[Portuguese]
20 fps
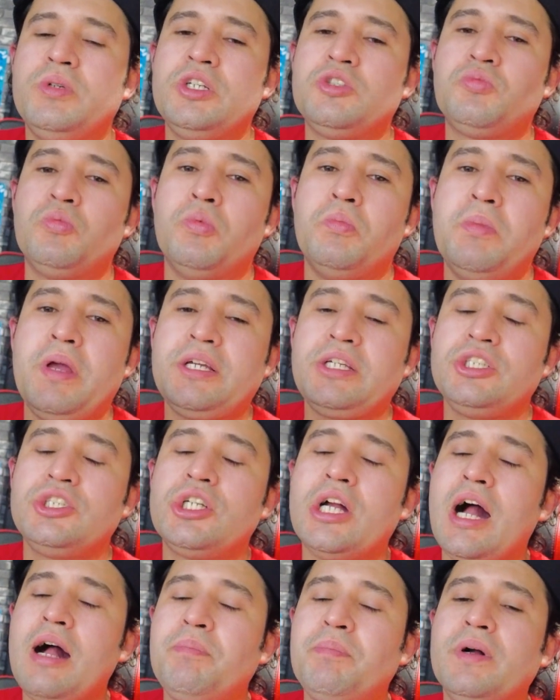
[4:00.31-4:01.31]
mesmo, o Mac
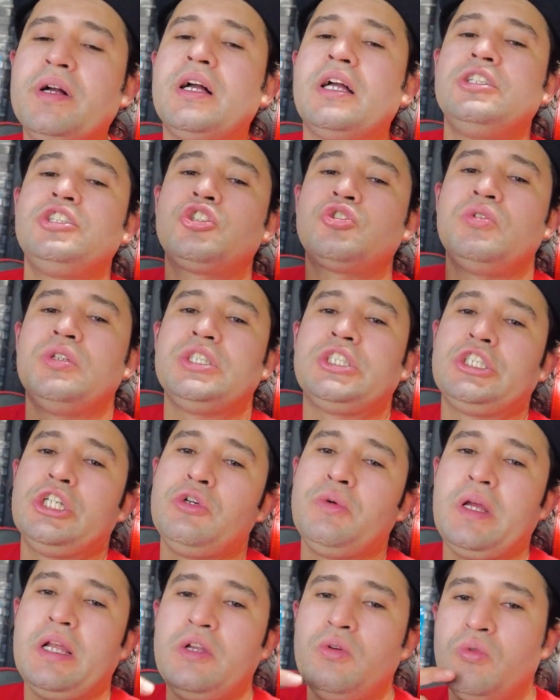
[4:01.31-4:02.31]
Japa, a gente
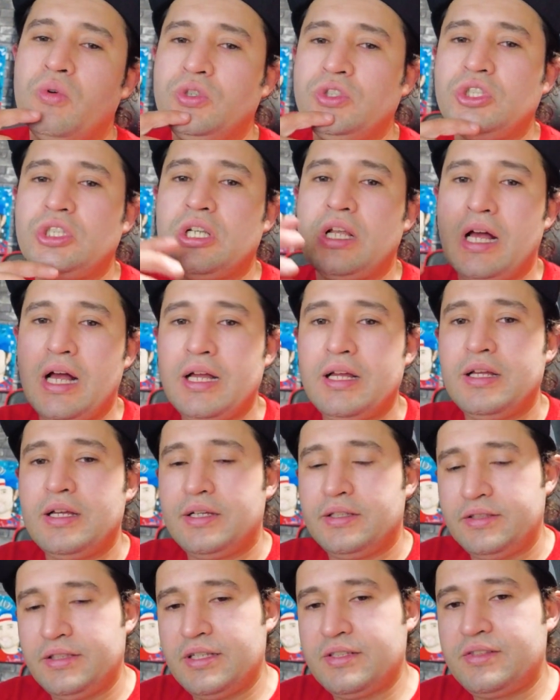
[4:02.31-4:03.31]
conheceu ele ontem lá
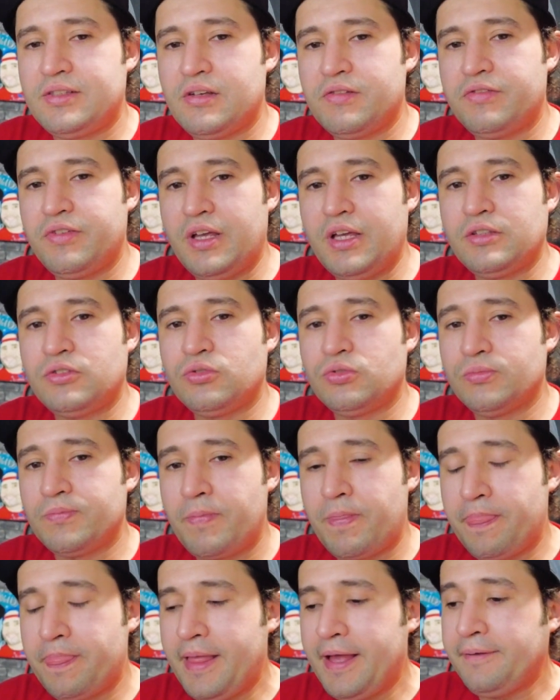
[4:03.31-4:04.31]
nesse evento,
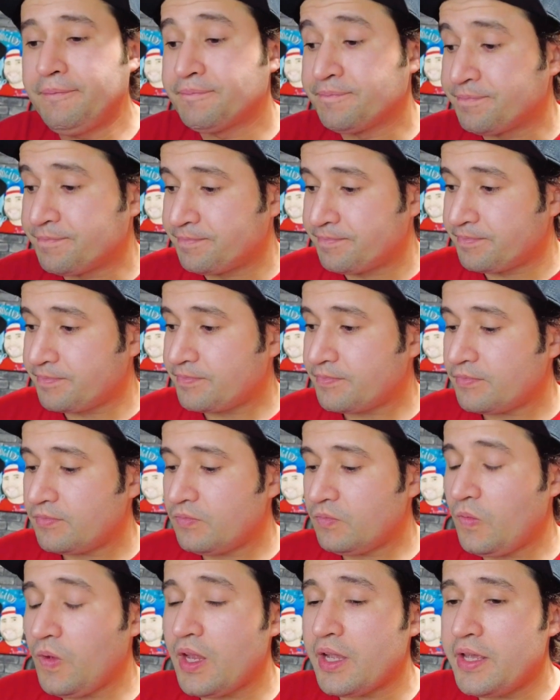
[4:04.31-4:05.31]
né?
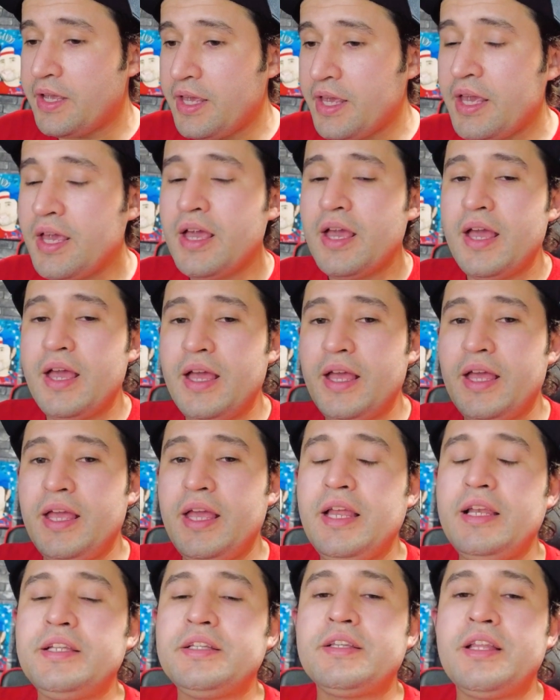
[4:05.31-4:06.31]
E
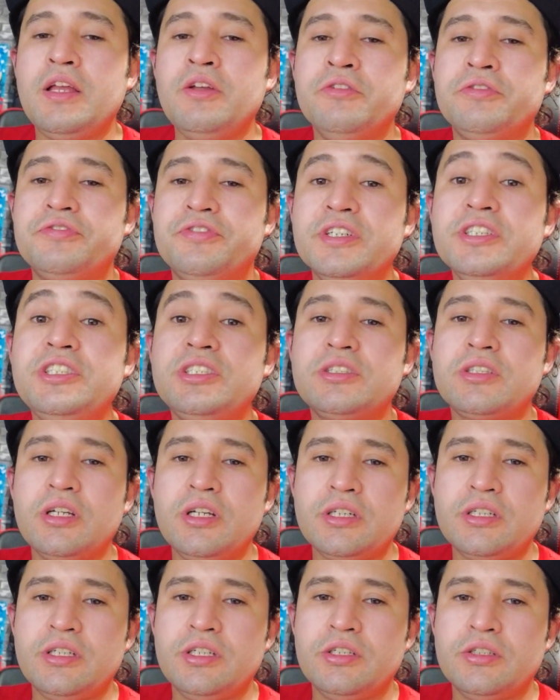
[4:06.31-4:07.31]
ele tem um food
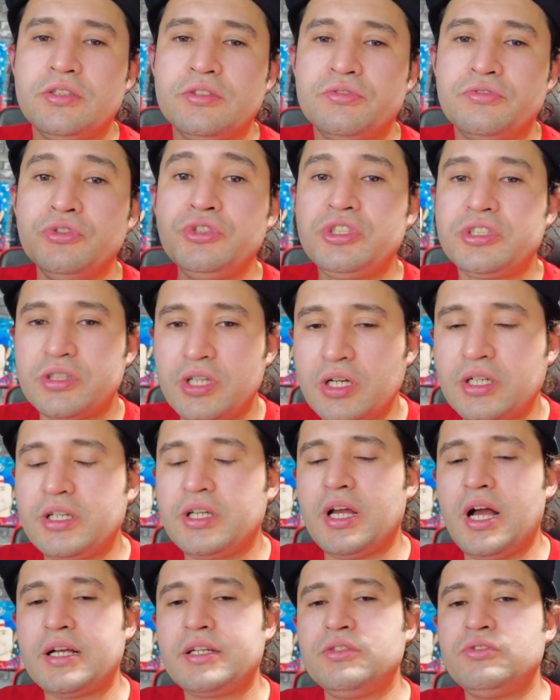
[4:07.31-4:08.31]
truck food
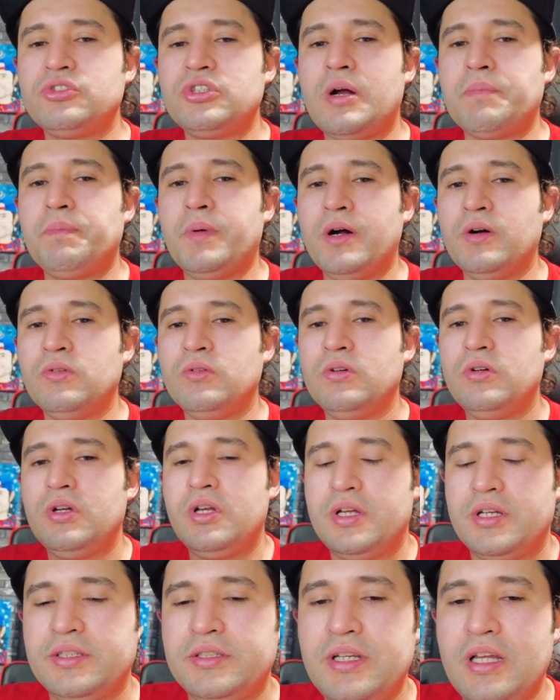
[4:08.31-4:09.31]
truck aqui no Japão.
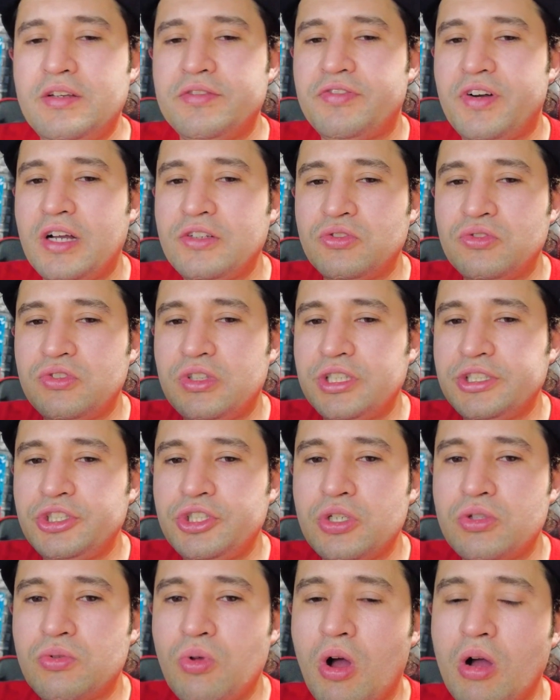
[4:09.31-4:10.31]
Ele faz uns
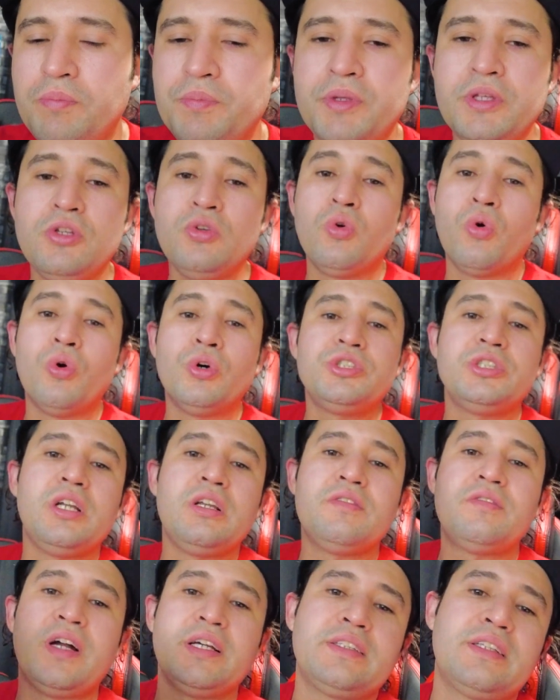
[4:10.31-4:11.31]
lanches top e hoje
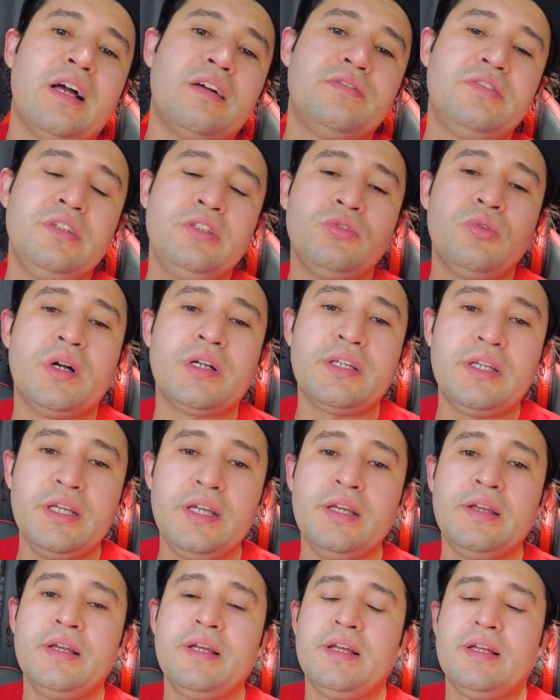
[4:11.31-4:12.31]
ele vai estar tá vindo
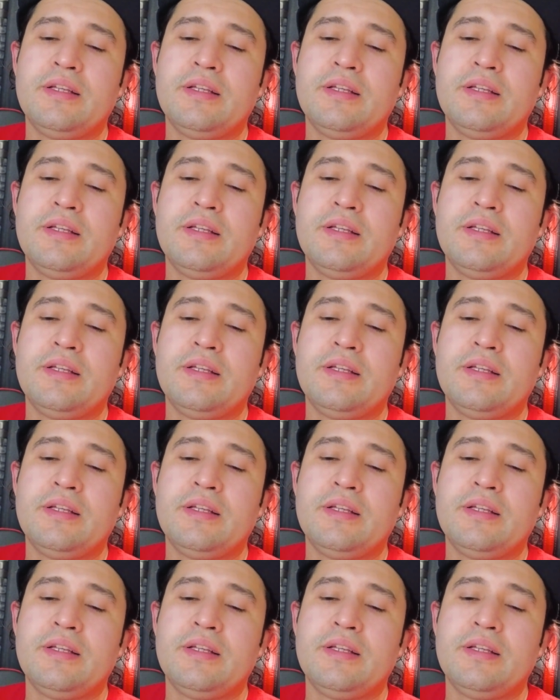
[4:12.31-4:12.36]
aqui